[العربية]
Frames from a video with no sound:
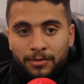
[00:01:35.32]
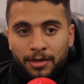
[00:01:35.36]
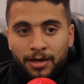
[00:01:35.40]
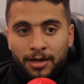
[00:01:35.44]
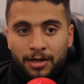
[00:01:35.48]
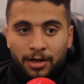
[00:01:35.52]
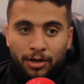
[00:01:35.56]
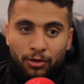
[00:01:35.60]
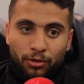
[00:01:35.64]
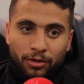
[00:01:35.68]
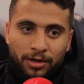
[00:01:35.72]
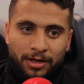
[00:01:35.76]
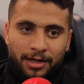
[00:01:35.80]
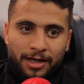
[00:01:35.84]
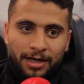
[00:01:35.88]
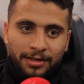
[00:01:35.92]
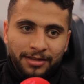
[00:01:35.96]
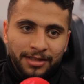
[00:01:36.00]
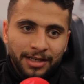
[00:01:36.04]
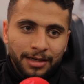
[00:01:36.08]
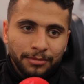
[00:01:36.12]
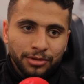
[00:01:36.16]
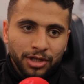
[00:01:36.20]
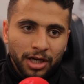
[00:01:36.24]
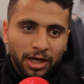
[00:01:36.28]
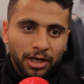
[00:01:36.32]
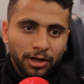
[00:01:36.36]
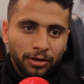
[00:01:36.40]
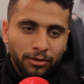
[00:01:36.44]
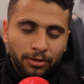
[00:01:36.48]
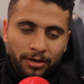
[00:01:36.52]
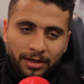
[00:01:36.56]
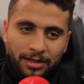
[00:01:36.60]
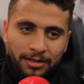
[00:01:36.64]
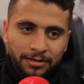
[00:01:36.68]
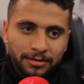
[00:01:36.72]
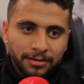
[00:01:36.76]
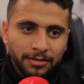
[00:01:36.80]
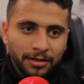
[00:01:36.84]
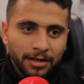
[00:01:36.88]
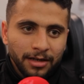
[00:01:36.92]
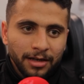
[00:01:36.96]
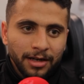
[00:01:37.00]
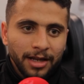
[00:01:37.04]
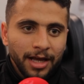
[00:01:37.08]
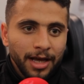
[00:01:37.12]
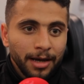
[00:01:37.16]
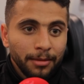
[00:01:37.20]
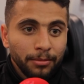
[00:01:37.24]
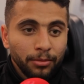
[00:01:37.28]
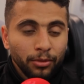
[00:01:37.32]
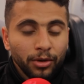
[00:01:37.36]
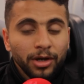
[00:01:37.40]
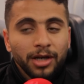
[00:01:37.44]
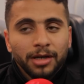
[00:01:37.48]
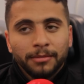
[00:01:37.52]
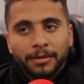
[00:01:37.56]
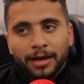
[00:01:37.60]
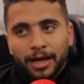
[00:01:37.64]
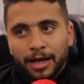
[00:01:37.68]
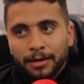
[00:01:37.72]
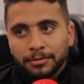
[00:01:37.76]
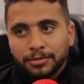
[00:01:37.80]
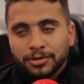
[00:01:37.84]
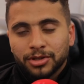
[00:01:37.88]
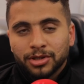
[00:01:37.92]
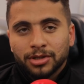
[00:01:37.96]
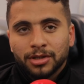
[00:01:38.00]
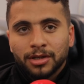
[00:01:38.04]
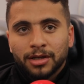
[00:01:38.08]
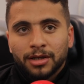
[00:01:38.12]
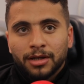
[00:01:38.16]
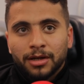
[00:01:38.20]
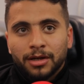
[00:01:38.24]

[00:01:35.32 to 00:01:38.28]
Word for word: احنا كلنا ادينا بشكل كويس اللي لعب واللي ما لعبش